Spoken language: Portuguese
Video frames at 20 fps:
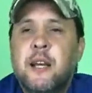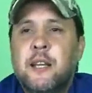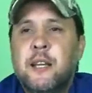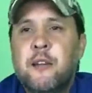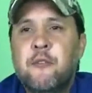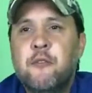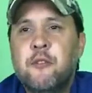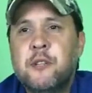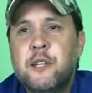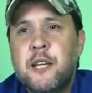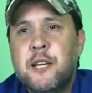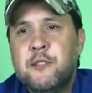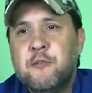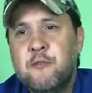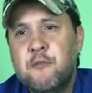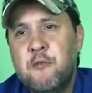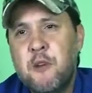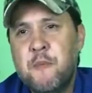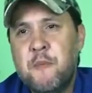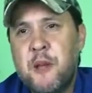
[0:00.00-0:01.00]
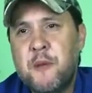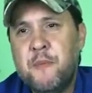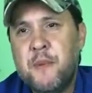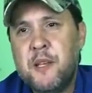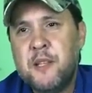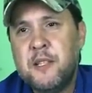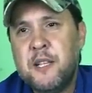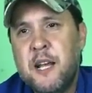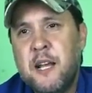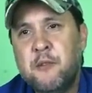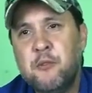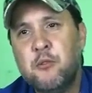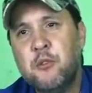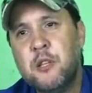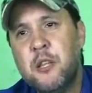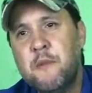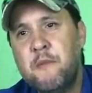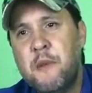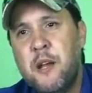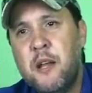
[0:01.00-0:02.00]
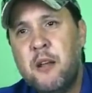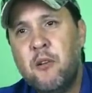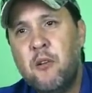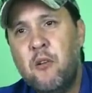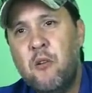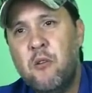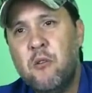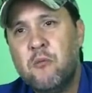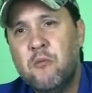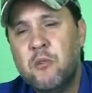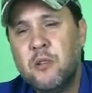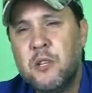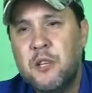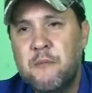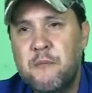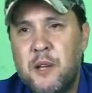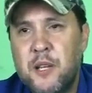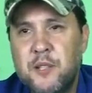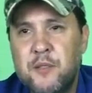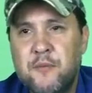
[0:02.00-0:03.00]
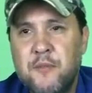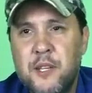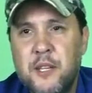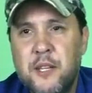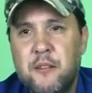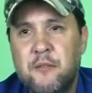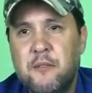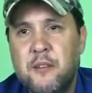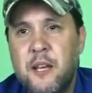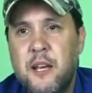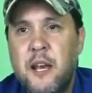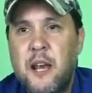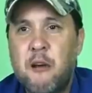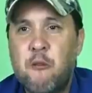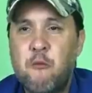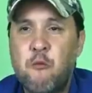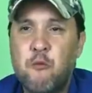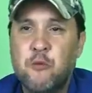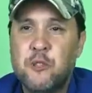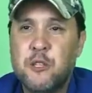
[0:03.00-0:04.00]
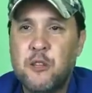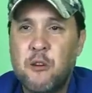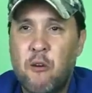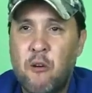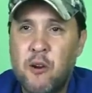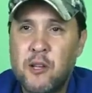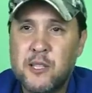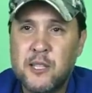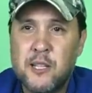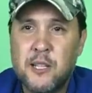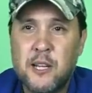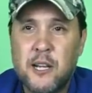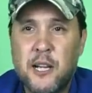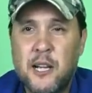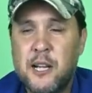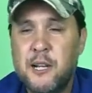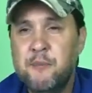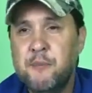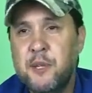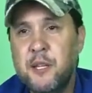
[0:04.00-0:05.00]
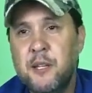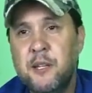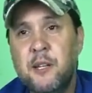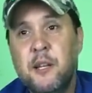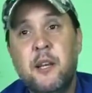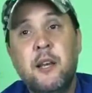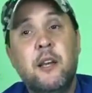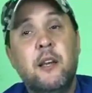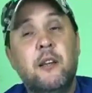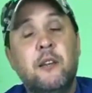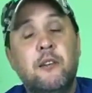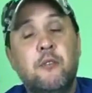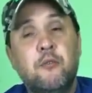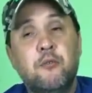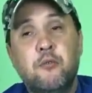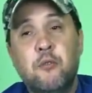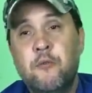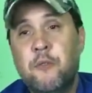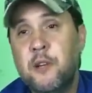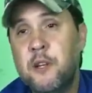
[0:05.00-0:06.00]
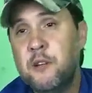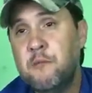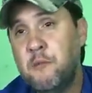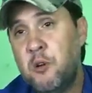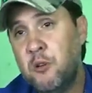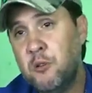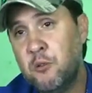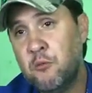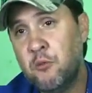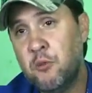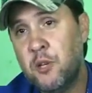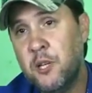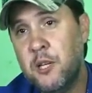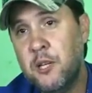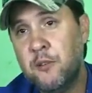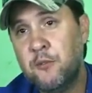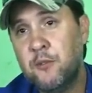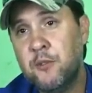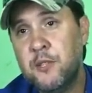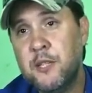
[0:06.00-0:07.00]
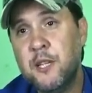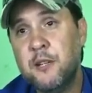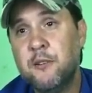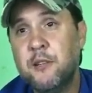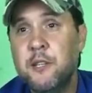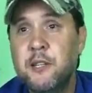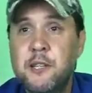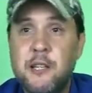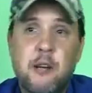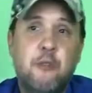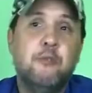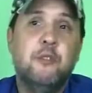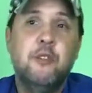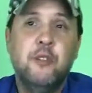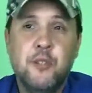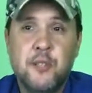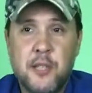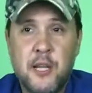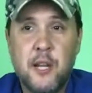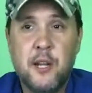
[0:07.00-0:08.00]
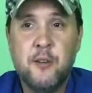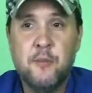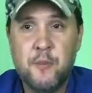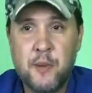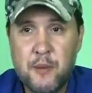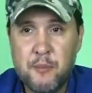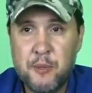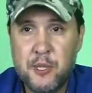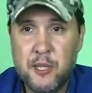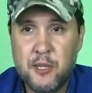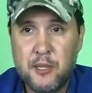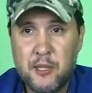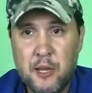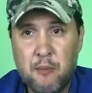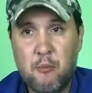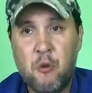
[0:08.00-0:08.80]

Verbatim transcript: O que acontece? Um é mais pesado, outro é mais longo, outro é mais fino, uns enrosca na carabina. Não estou falando mal da coquilha, estou dizendo que não deu certo para mim, tá